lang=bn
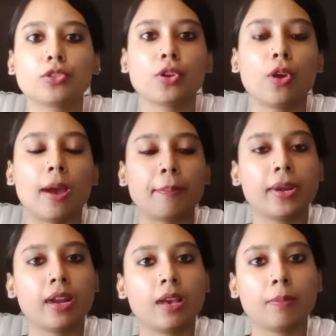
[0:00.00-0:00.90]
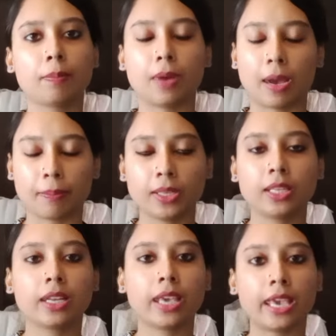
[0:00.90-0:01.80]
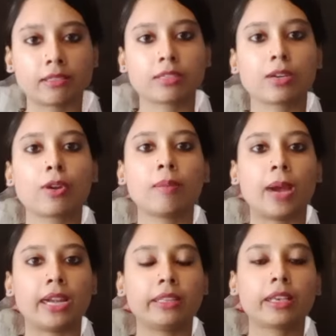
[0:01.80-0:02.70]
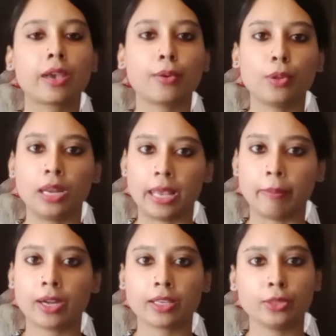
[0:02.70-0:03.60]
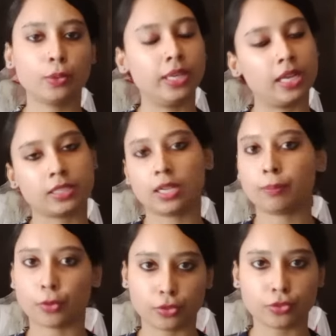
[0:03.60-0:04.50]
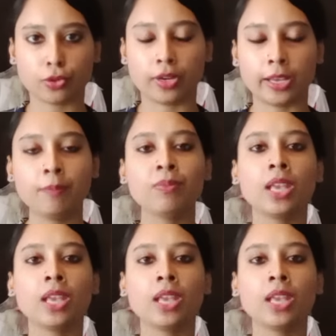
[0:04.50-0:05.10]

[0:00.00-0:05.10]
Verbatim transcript: জন্য আপনারা আপনাদেরকে এক্সট্রা করে বাইরে থেকে কোনো লেবার কিন্তু নিয়ে আসার প্রয়োজন নেই